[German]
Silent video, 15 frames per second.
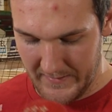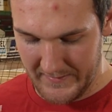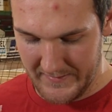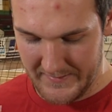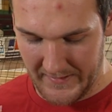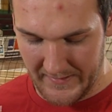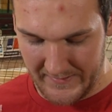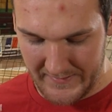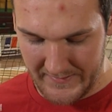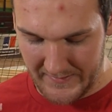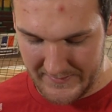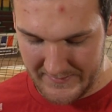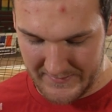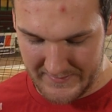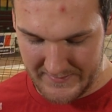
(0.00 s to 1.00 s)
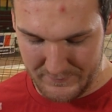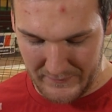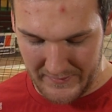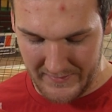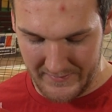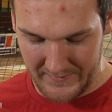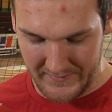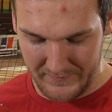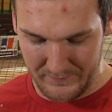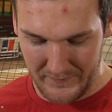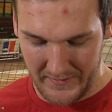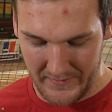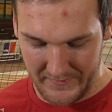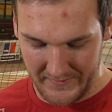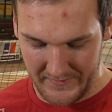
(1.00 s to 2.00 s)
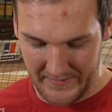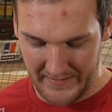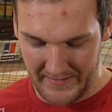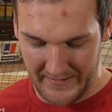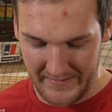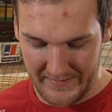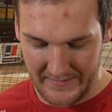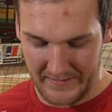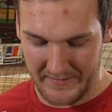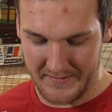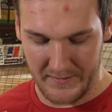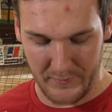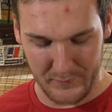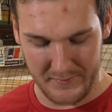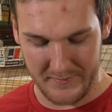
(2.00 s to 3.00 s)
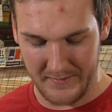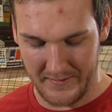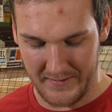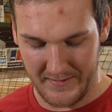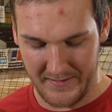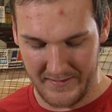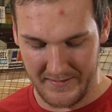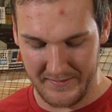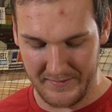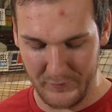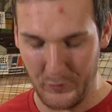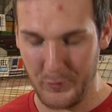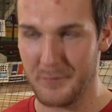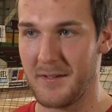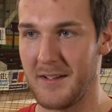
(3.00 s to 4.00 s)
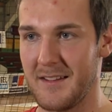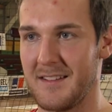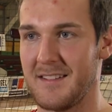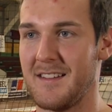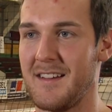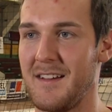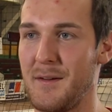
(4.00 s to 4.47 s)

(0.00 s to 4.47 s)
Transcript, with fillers: Ich denke, das ist mein, in meinem Elternhaus äh, in Norwegen.